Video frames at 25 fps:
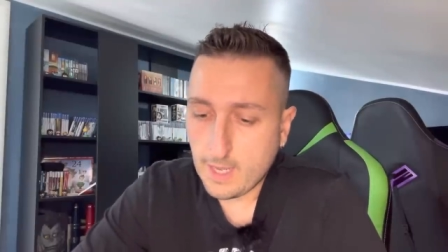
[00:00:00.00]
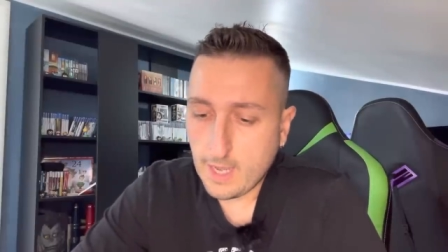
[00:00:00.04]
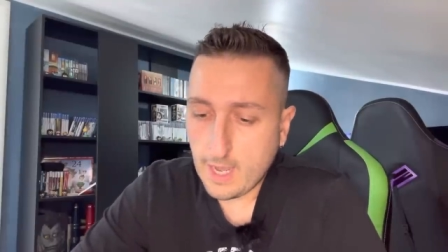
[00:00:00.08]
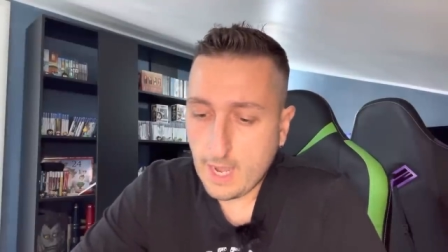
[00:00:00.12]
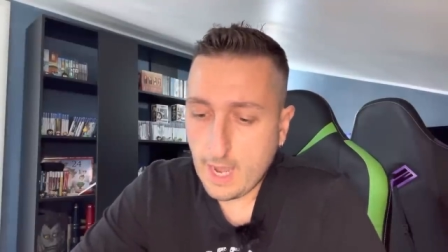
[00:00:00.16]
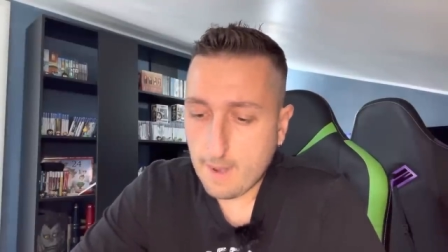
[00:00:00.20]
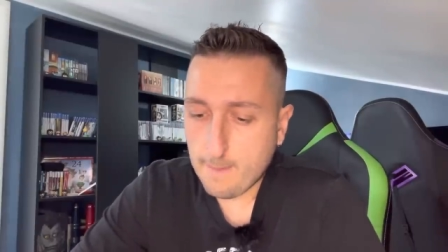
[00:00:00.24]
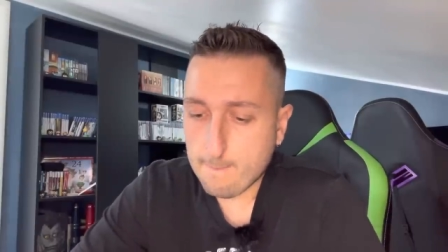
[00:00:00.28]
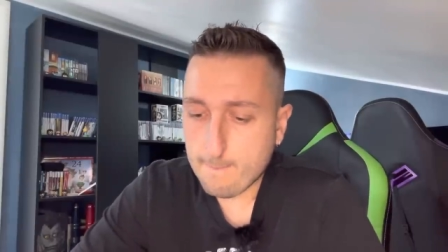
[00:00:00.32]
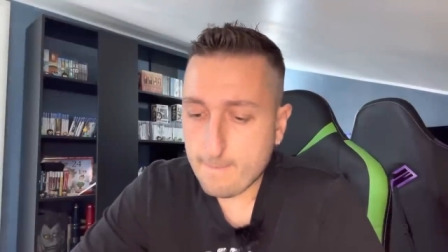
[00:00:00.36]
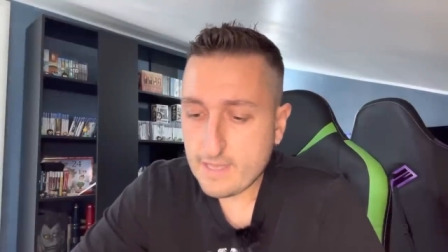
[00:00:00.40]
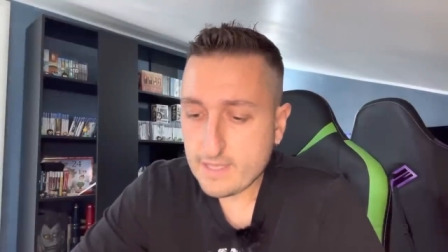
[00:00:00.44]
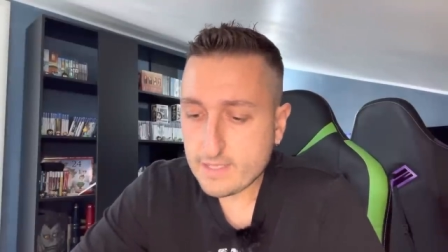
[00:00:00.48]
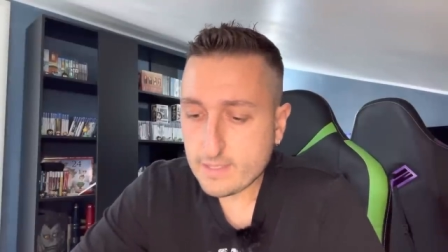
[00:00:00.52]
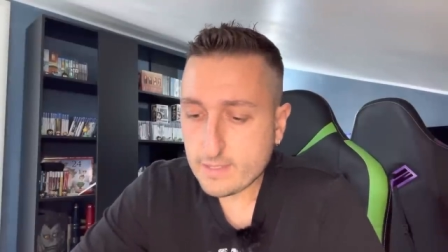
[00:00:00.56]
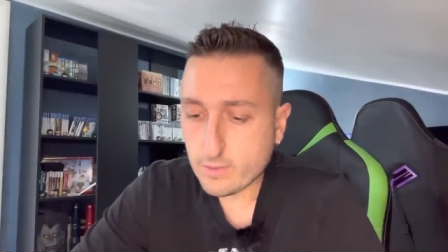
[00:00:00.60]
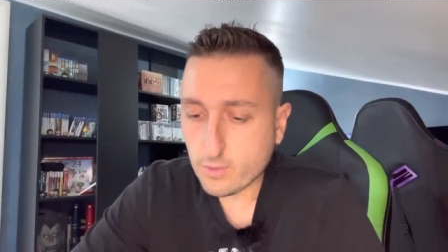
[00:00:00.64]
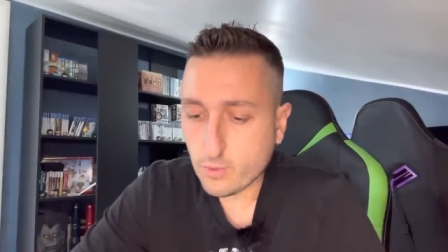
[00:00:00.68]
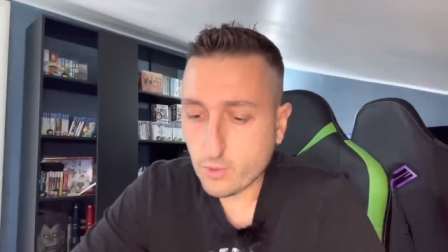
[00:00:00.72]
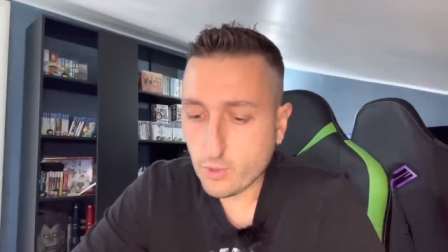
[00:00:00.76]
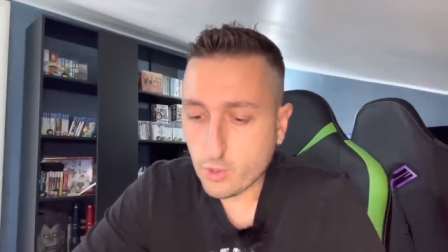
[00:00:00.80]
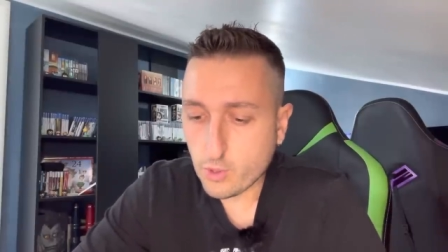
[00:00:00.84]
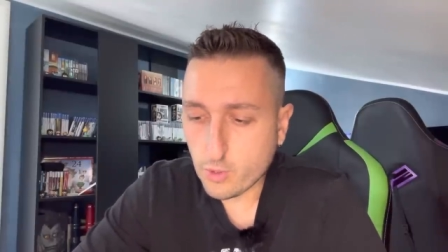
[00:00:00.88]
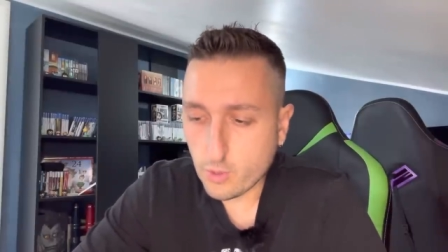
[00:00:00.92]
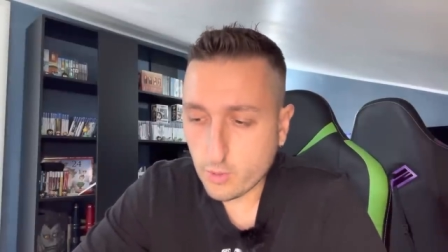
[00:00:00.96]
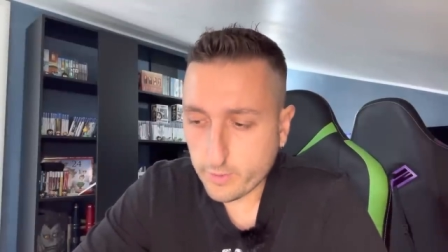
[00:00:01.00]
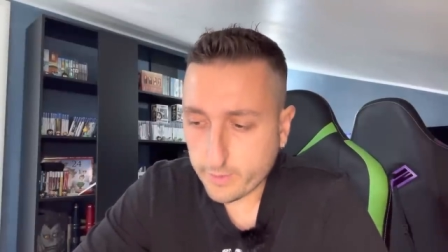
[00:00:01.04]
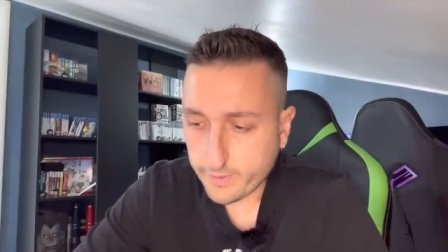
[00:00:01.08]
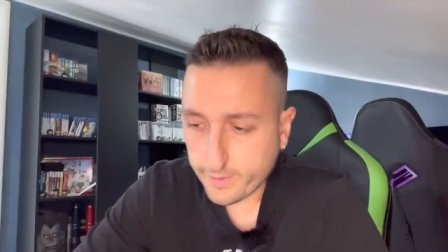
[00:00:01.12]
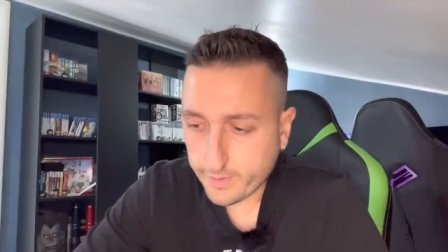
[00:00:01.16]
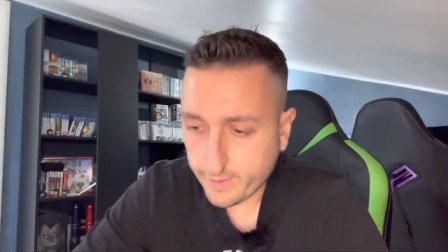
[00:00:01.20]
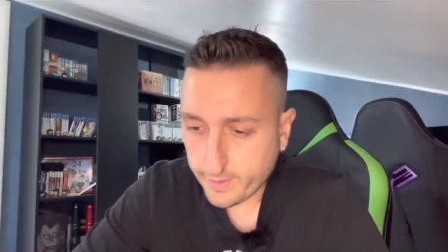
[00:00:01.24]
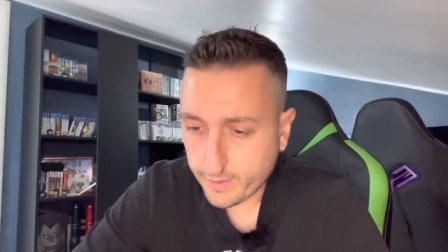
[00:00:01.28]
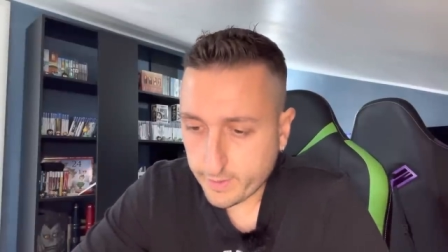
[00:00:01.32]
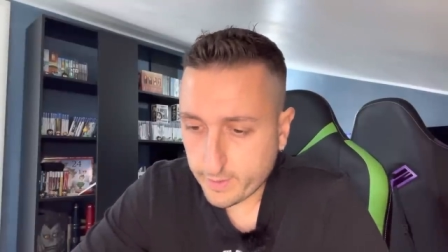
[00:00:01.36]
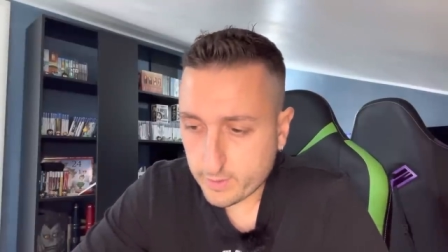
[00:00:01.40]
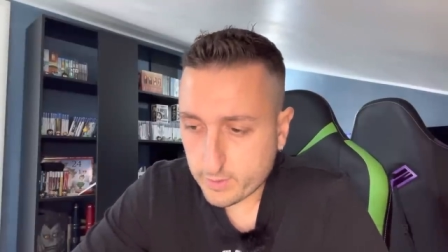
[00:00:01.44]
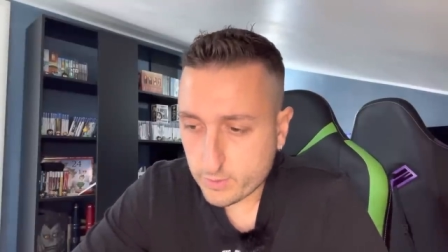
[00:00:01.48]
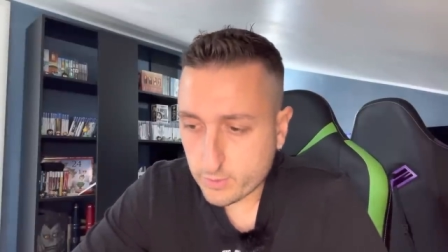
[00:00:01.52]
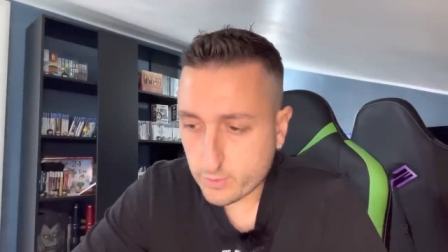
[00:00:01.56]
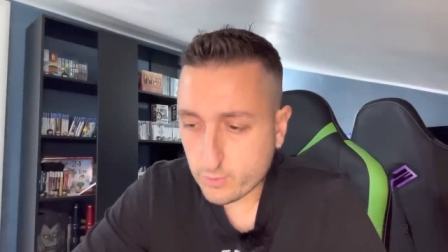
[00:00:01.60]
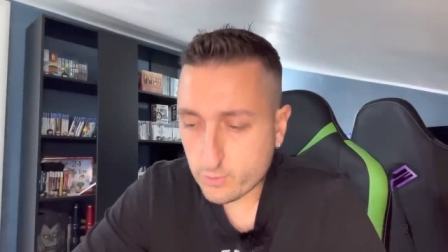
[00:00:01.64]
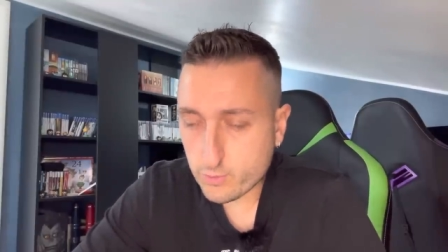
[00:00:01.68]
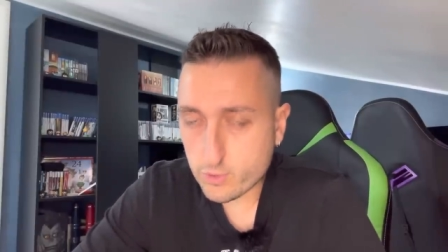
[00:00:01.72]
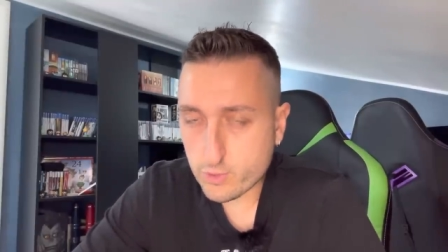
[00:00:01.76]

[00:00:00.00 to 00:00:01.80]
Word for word: ha messo gli occhi su un